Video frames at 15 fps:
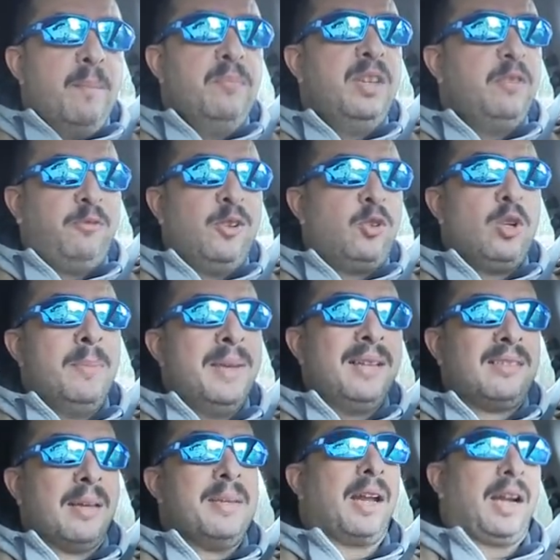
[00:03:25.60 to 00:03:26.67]

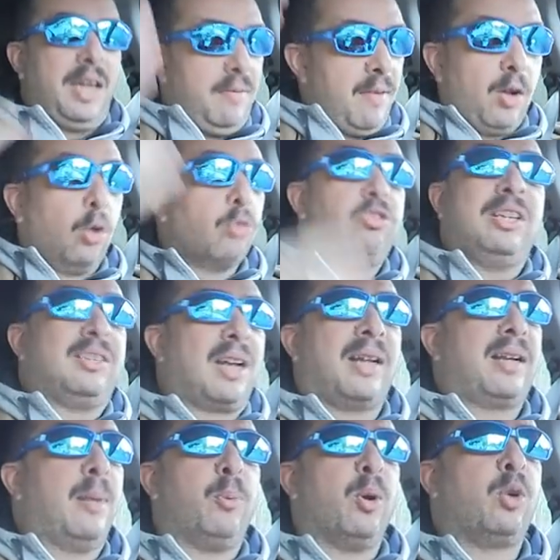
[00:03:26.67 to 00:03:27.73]
Difficilmente mi arriva così tra
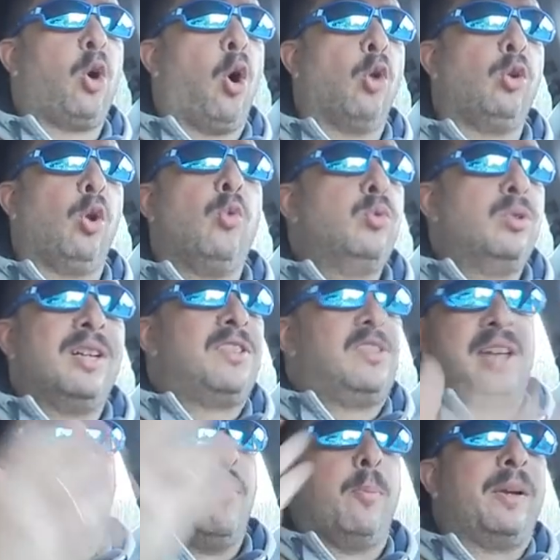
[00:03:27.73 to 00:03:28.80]
capo e collo un
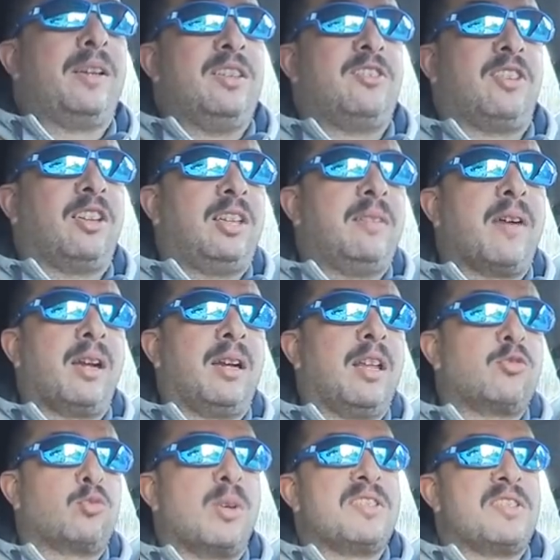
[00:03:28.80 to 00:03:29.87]
«stiamo per disattivare
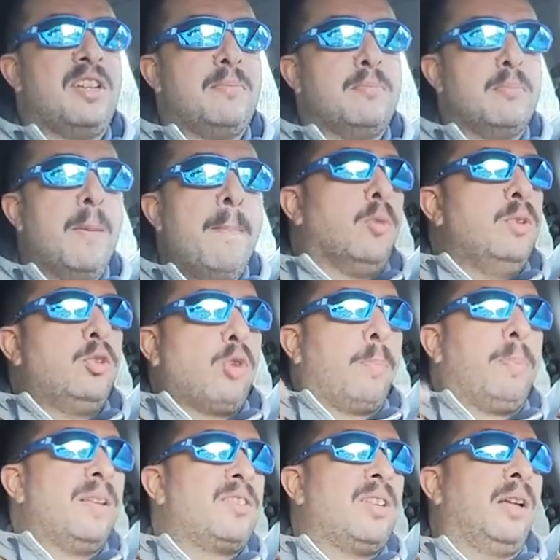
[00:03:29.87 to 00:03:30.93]
la sua SIM». Comincio a
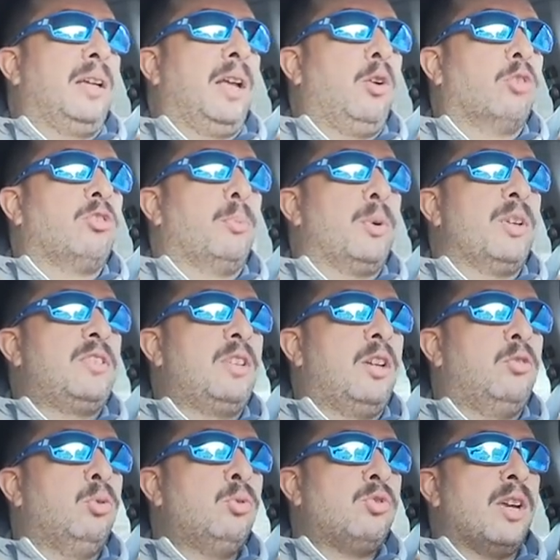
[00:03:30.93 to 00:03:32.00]
pensare che cosa può
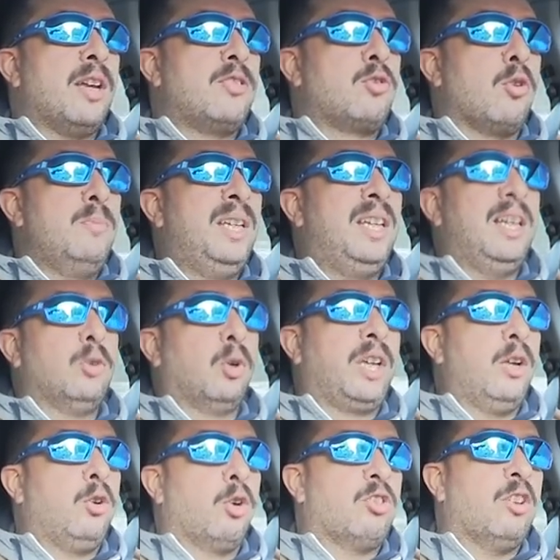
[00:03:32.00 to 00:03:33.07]
essere successo, mi chiedo
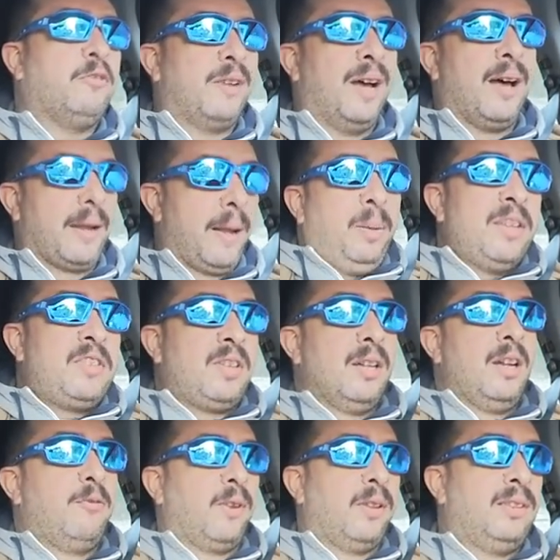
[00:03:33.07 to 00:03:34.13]
che cosa fare, passa
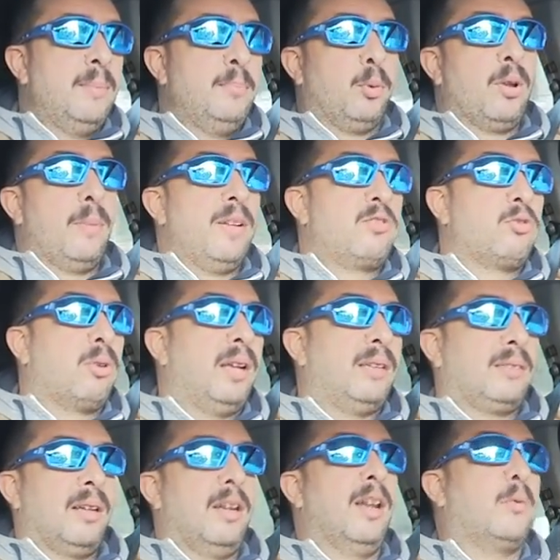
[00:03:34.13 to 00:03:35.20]
nel frattempo una
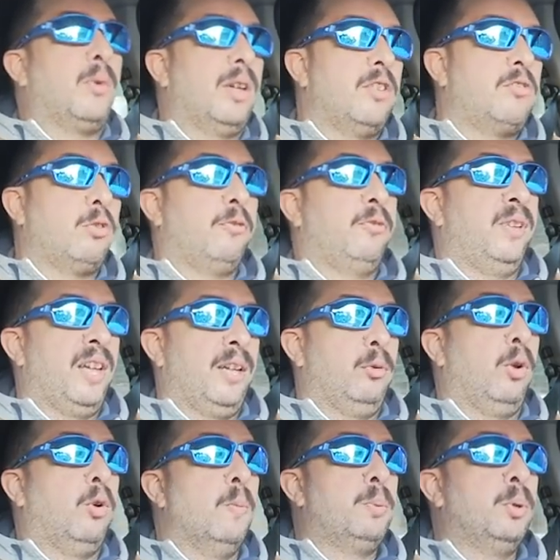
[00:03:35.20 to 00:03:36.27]
mezz'oretta nella quale sto
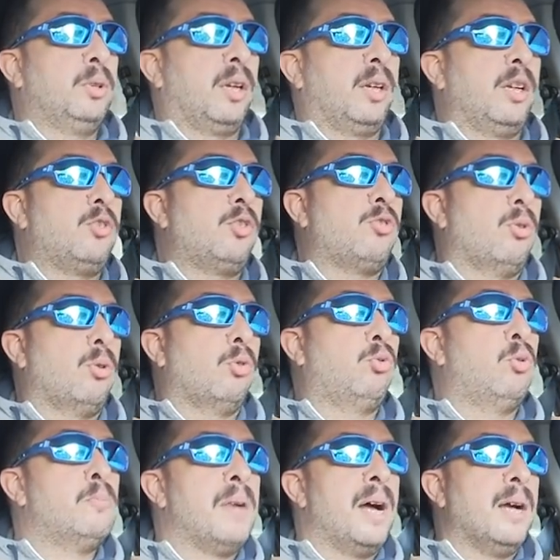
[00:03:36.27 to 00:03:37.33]
finendo i computer che ci sono
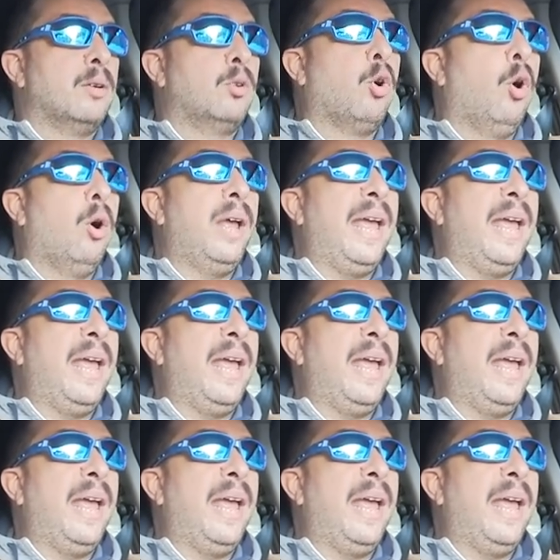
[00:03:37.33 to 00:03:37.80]
sul banco, gioco